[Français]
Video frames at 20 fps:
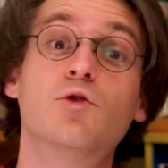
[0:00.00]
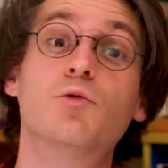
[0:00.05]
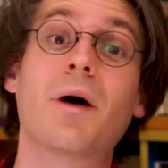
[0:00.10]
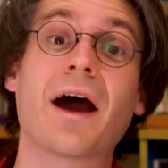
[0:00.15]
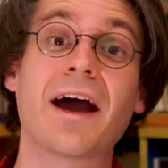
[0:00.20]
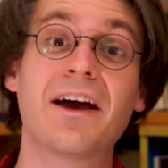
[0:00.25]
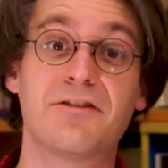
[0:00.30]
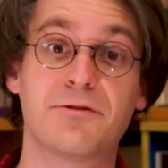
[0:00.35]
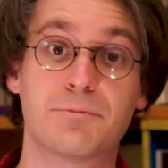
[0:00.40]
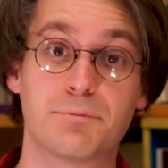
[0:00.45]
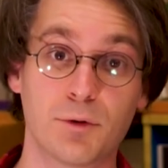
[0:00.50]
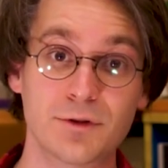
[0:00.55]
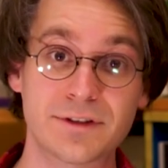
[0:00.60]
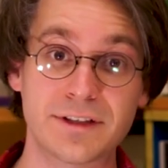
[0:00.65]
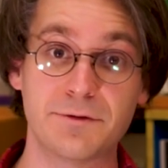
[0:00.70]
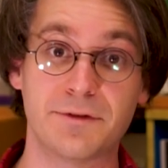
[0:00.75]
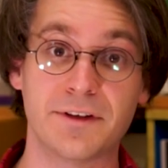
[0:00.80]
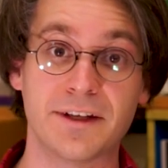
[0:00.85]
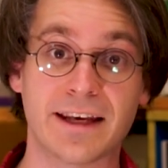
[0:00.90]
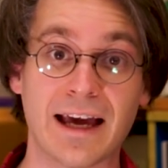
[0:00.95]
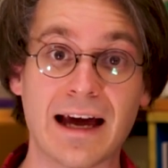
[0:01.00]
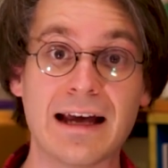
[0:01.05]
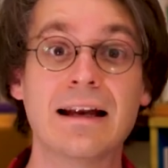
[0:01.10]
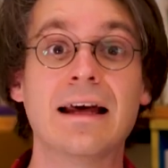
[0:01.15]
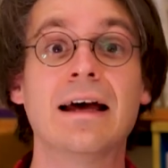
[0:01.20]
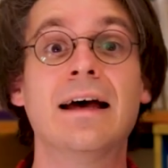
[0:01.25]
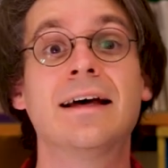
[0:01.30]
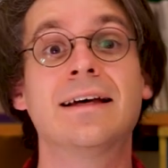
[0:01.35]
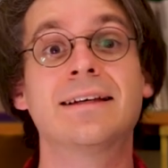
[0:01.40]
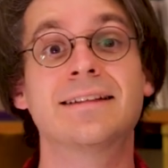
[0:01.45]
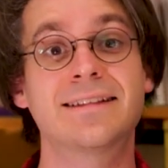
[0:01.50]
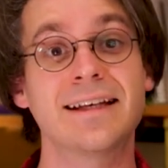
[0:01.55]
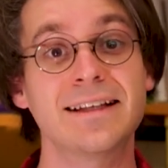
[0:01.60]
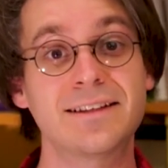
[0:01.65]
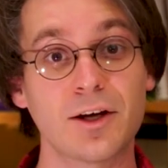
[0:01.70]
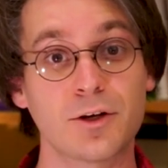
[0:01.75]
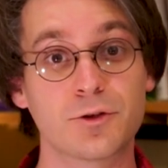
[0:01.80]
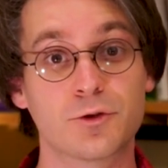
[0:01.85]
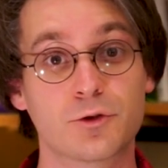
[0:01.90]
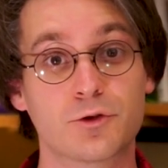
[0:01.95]
ou bref pontifical,
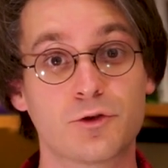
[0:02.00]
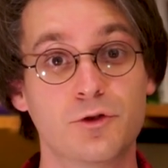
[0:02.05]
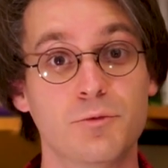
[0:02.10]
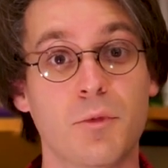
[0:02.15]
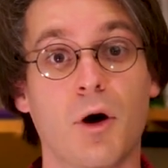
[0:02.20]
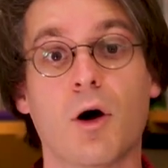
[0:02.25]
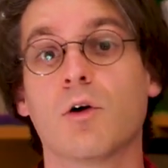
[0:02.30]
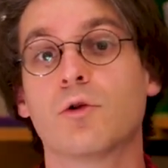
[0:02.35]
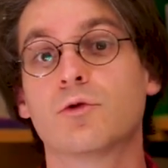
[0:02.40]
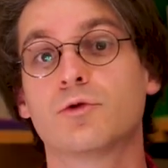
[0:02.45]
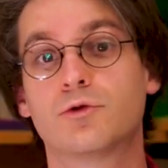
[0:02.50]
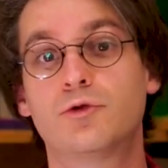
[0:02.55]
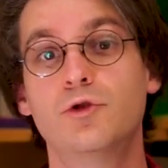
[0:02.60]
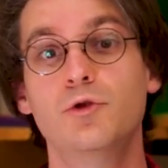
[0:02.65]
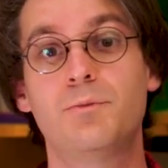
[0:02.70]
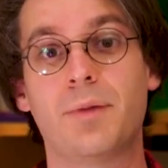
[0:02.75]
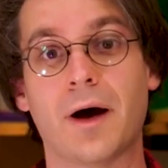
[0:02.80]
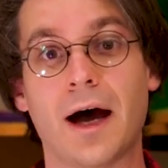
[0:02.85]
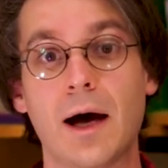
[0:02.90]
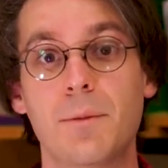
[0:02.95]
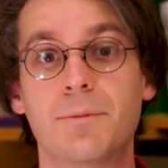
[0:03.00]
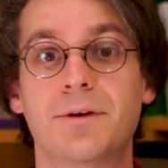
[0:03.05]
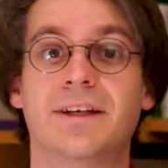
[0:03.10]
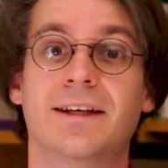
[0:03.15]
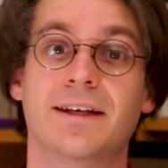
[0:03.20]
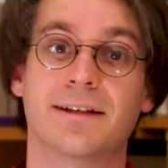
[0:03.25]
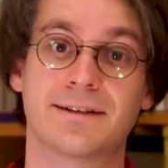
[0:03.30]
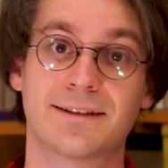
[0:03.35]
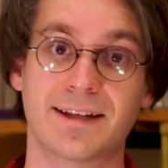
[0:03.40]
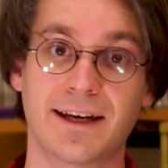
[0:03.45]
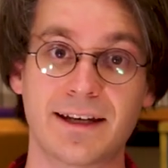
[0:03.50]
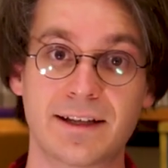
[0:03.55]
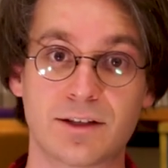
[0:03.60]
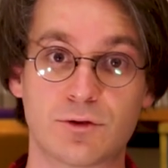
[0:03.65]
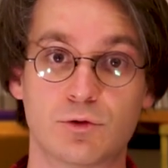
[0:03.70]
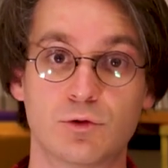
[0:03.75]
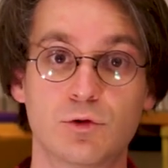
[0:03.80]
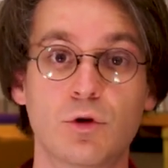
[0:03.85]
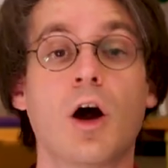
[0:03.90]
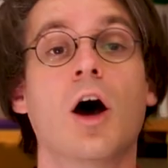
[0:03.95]
c'est un document du pape qui est très
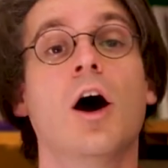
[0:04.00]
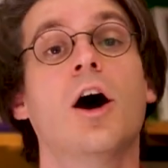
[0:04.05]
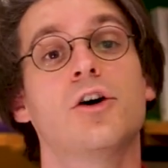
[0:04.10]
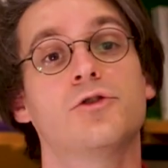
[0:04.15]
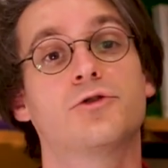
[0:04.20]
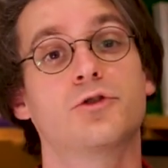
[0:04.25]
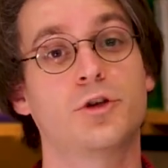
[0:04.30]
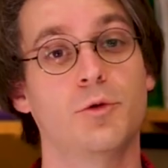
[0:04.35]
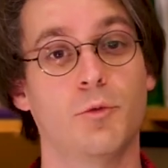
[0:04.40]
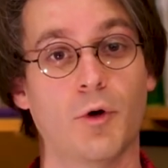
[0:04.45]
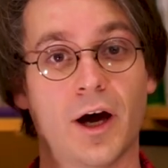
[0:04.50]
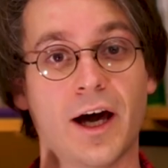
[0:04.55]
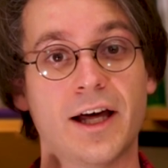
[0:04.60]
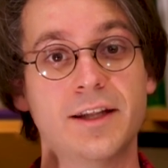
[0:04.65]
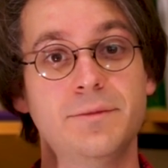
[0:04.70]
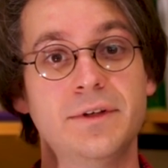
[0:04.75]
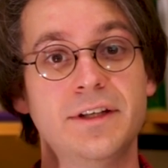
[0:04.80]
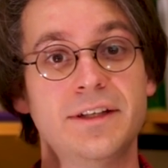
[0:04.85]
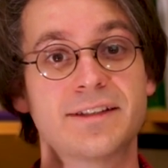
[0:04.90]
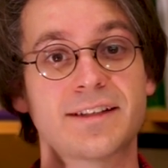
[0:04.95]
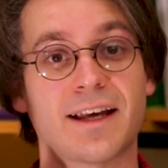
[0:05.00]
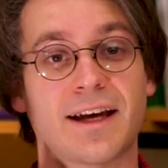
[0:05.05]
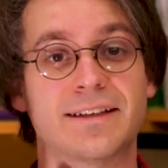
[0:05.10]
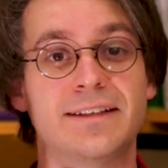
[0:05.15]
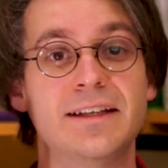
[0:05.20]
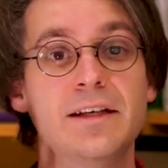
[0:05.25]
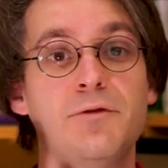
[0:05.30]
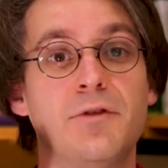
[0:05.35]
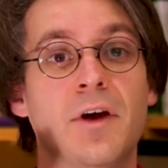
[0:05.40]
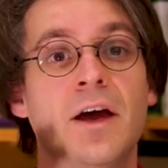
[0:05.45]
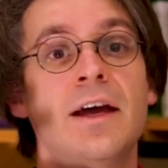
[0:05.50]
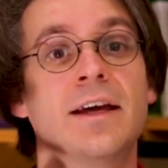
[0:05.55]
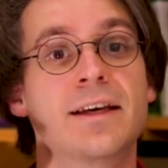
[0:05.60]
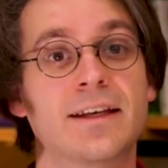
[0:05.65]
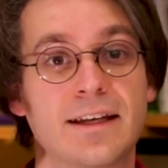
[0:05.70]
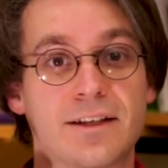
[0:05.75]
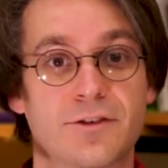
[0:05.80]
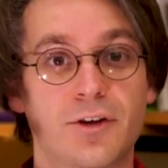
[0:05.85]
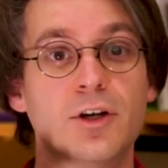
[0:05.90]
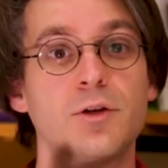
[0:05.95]
court, un document administratif
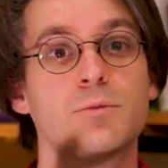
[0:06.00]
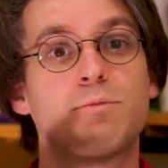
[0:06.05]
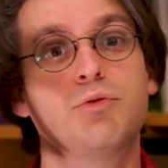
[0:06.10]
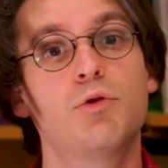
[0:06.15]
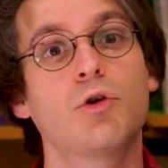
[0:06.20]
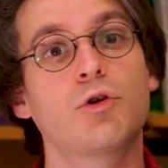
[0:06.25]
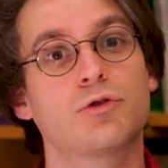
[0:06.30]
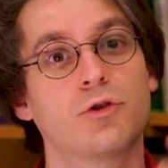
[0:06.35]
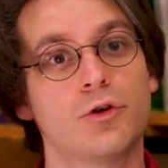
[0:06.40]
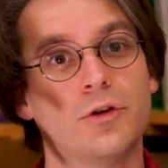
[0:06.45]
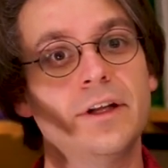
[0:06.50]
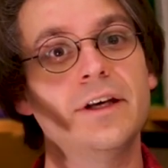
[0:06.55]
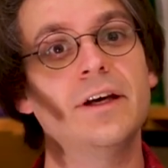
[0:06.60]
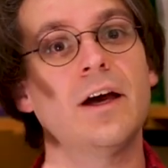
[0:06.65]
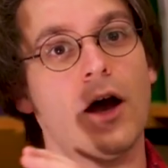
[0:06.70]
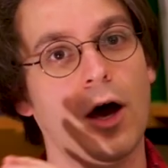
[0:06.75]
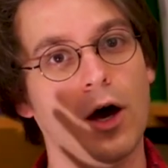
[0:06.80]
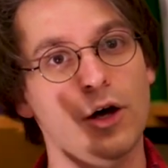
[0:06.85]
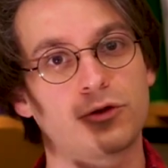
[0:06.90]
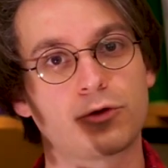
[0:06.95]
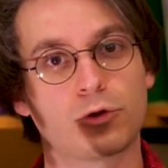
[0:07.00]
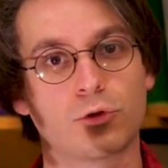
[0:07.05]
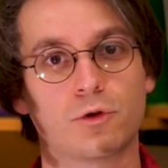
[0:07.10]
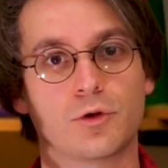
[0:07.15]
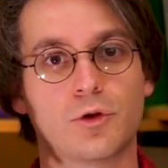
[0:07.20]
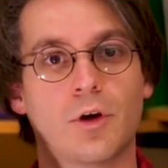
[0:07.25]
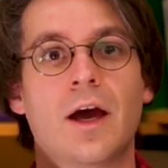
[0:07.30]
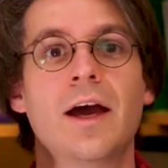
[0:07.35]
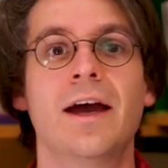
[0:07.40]
qu'il donne pour donner un truc.